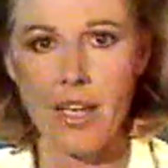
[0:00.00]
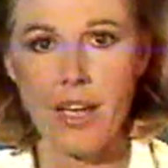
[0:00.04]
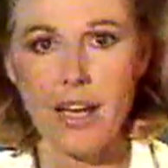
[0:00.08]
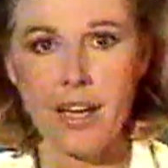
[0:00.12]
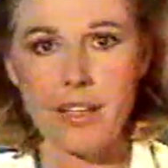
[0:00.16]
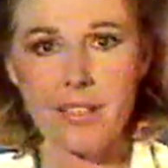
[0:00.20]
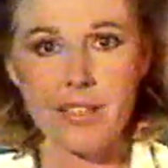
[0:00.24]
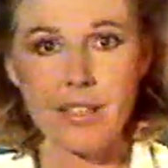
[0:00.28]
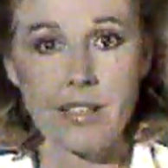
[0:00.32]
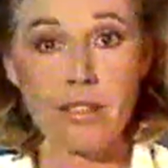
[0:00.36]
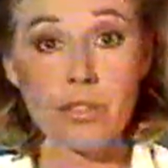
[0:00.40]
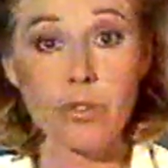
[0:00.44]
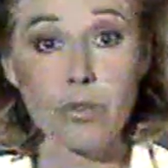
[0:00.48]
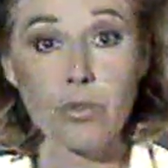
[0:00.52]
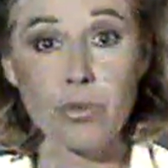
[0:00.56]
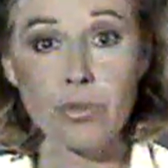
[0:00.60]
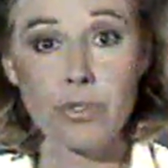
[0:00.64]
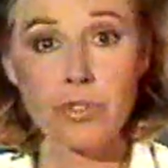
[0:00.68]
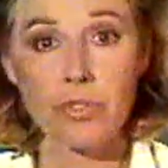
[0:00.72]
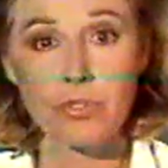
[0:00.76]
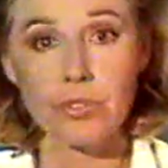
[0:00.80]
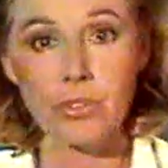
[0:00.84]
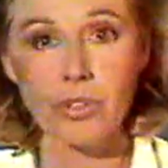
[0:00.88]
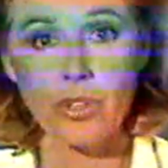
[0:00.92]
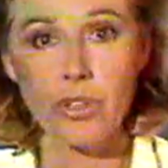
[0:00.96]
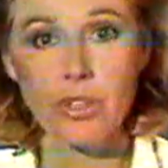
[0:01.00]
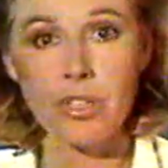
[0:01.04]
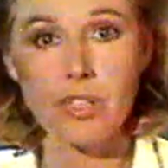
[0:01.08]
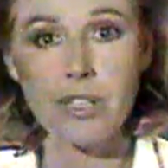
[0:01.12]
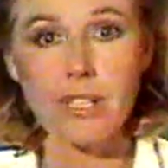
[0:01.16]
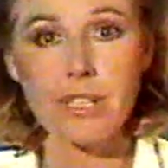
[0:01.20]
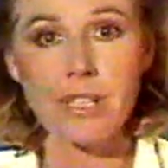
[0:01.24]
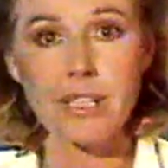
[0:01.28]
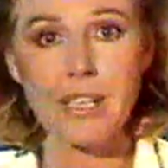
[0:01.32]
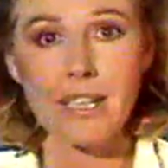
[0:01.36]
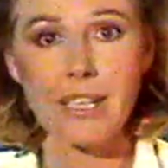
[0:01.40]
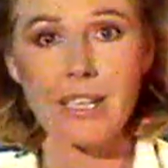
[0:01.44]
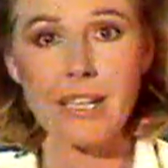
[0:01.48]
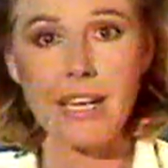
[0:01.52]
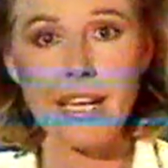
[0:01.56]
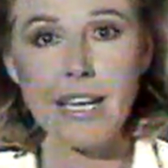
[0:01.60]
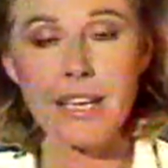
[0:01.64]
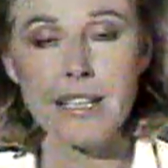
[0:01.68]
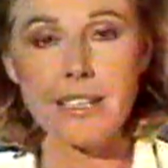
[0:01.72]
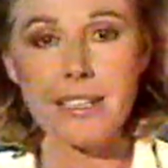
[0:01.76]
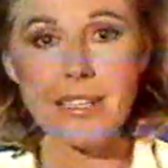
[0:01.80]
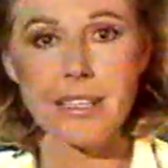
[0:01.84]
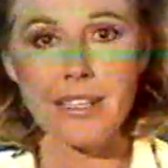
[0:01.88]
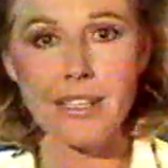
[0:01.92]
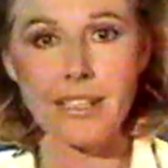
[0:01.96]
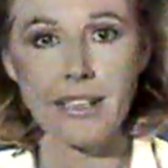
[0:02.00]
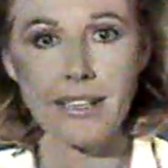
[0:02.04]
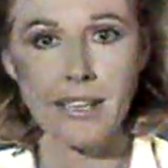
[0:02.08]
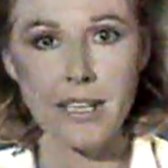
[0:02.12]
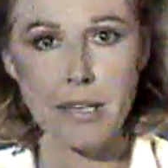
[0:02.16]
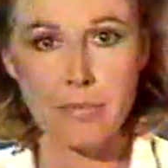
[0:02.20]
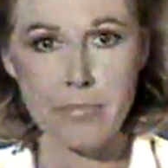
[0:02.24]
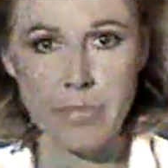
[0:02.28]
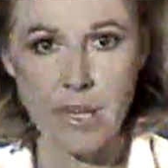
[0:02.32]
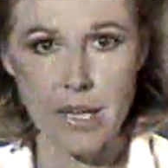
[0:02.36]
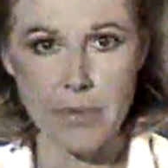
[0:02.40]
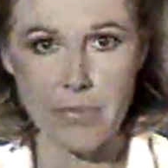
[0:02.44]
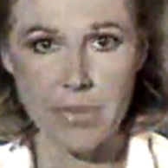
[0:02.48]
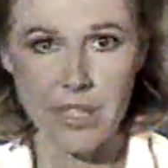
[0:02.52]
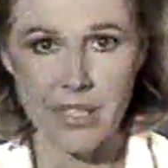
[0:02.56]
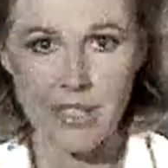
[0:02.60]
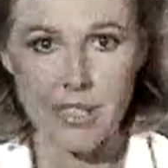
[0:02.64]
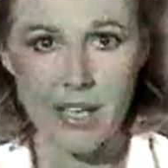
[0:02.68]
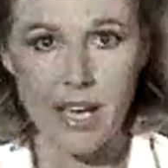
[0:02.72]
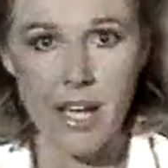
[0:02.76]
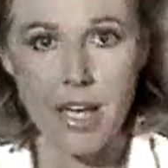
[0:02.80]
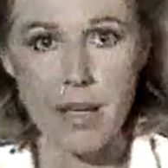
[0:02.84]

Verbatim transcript: Er hat einen großen Freund, den 13-jährigen Mehmet,